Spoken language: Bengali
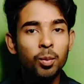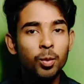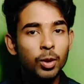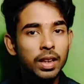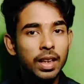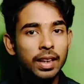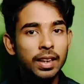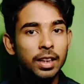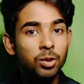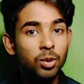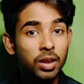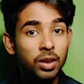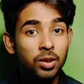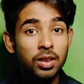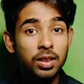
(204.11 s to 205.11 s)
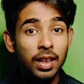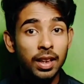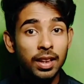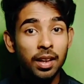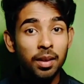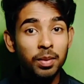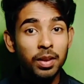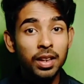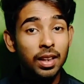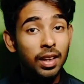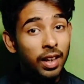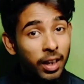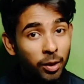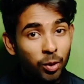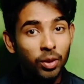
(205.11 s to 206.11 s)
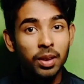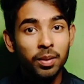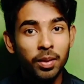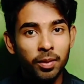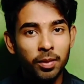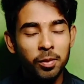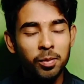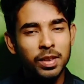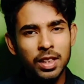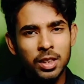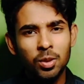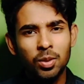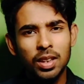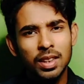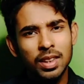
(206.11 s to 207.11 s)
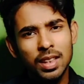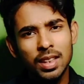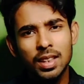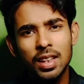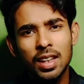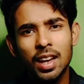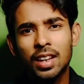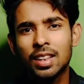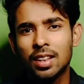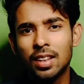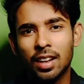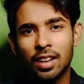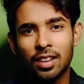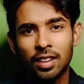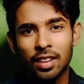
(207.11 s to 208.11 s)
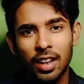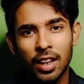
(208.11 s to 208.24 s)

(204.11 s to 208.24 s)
প্রত্যেকটা চরিত্রের সাথে আপনি রিলেট করতে পারবেন বিশেষ করে দিঘি আর কি গান